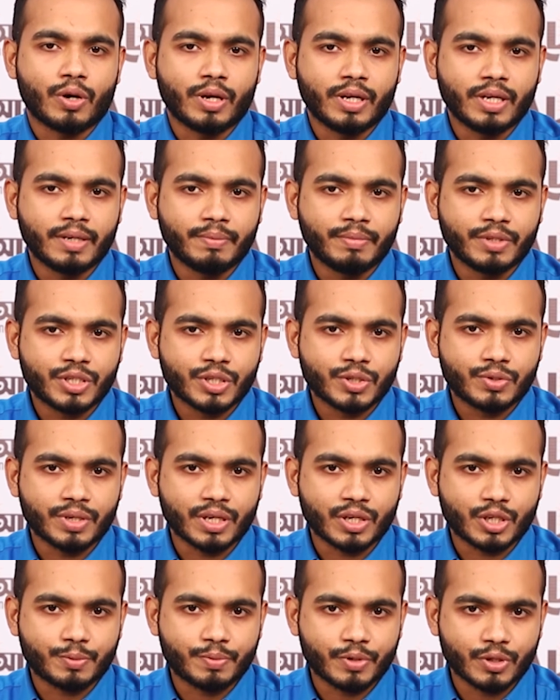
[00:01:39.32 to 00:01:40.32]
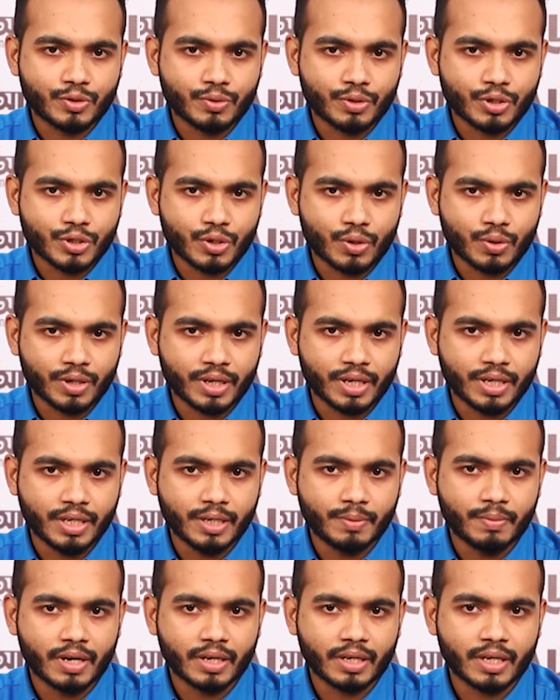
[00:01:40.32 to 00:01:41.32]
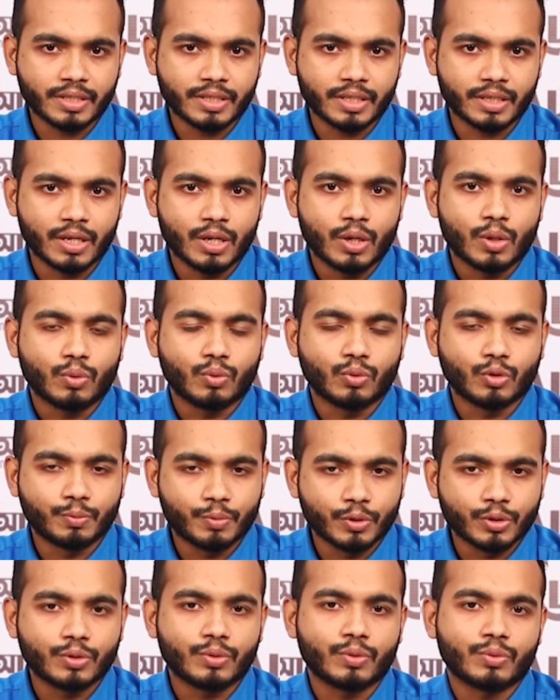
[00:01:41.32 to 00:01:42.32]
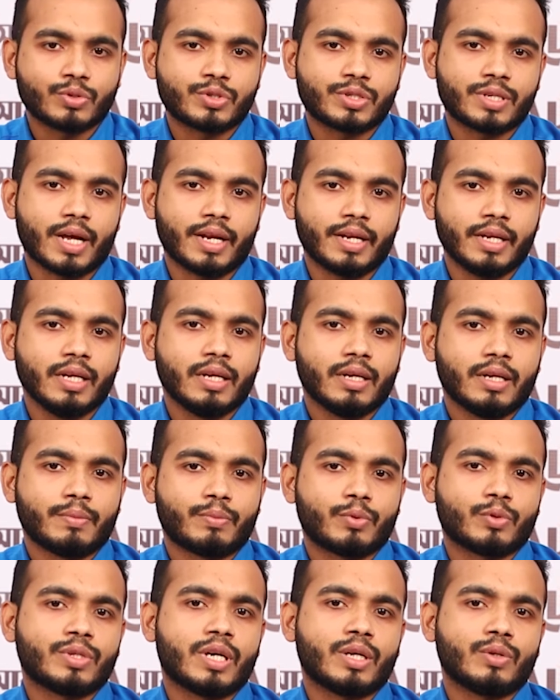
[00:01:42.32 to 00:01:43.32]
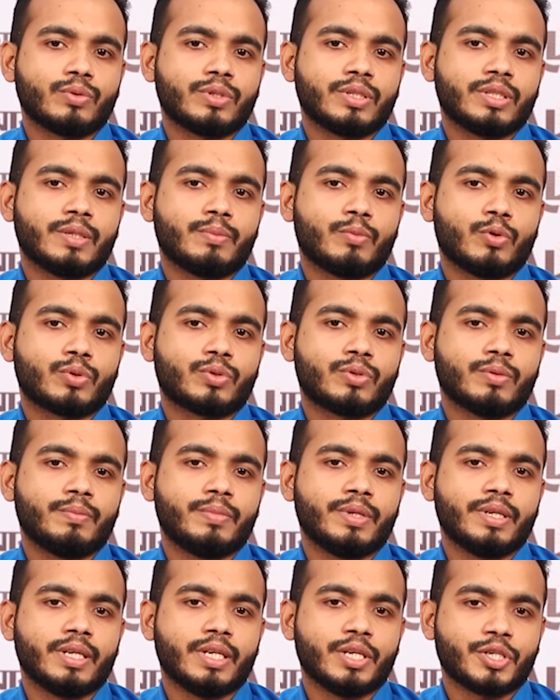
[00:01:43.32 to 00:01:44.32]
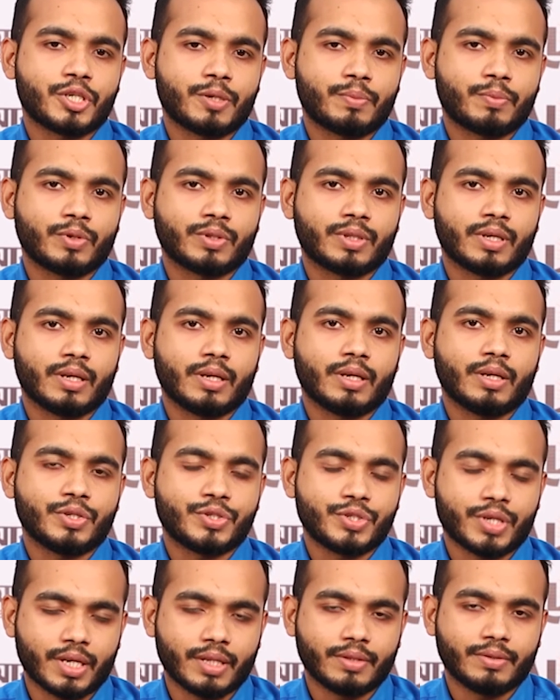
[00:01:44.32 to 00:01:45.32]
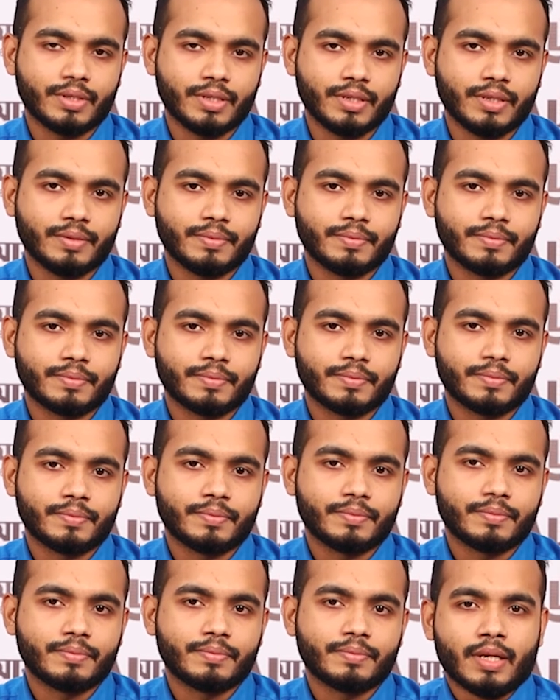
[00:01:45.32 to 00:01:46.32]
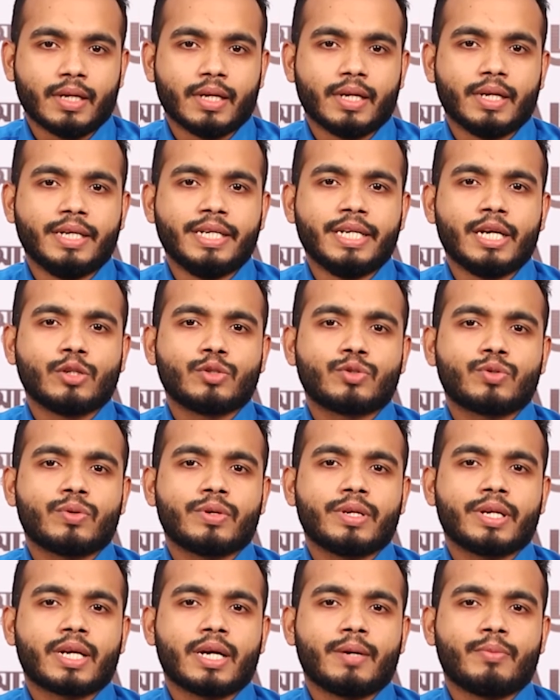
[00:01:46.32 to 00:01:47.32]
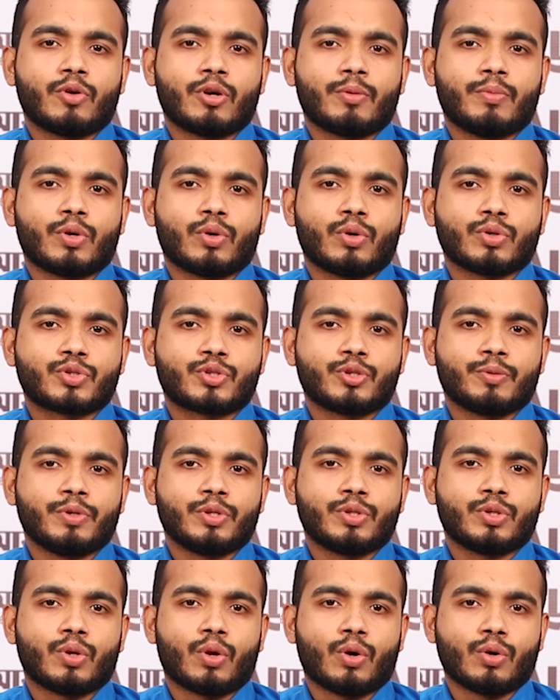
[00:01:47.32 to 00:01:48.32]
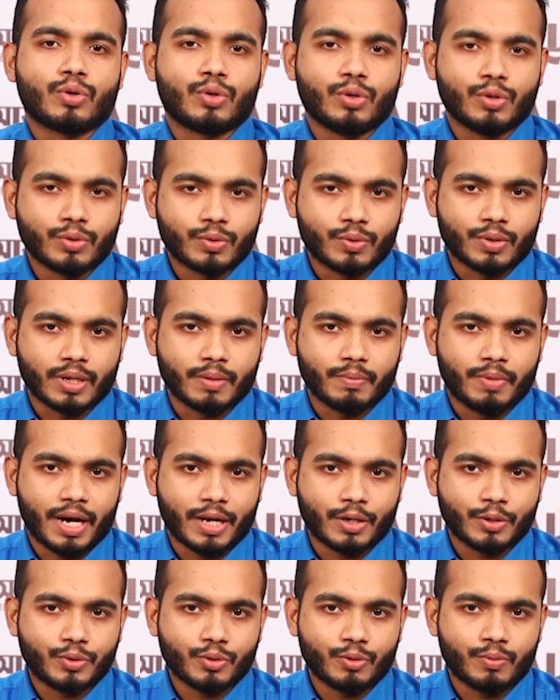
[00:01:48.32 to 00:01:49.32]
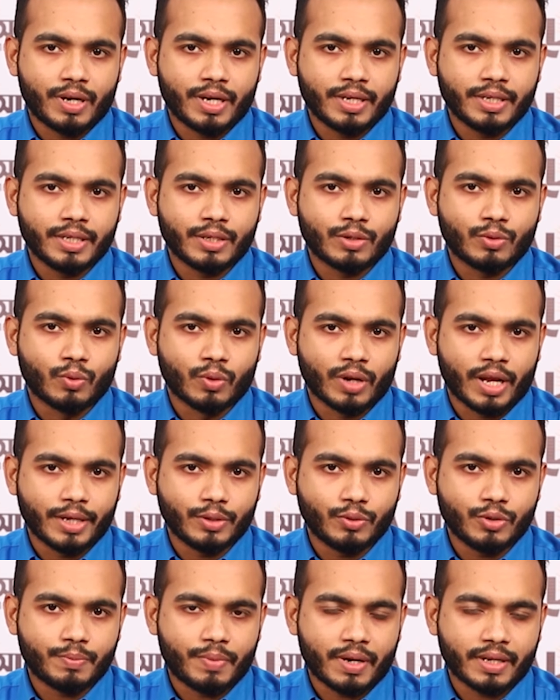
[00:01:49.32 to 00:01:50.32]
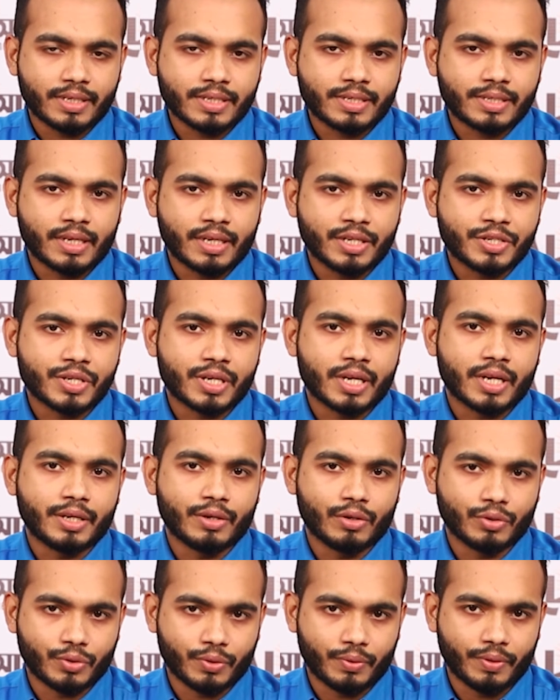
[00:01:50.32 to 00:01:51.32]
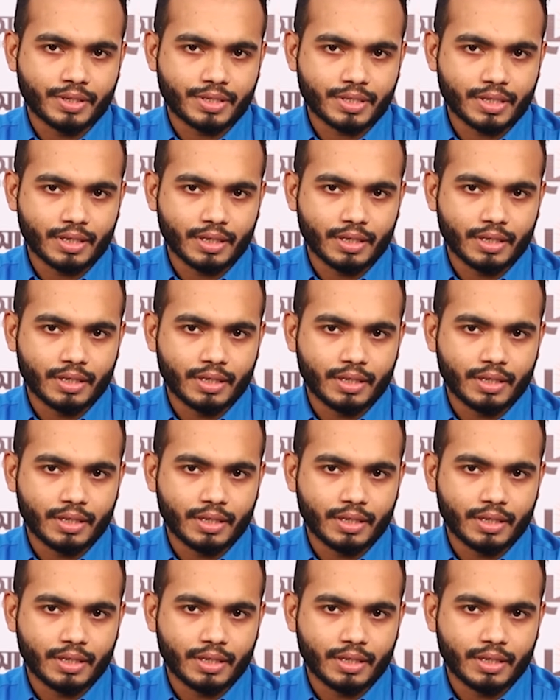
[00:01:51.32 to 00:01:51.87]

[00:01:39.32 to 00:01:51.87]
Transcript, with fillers: ছয় লেন বিশিষ্ট এক্সপ্রেসওয়ে সড়কে নির্মাণ কাজের উদ্বোধন অনুষ্ঠানে প্রধান অতিথির বক্তব্যে এসব কথা জানান তিনি নিয়ন্ত্রণ রেখা বরাবর অস্ত্রবিরতি লঙ্ঘন করে ভারতীয় বাহিনীর গোলায় দুই পাকিস্তানি সেনা নিহত হয়েছেন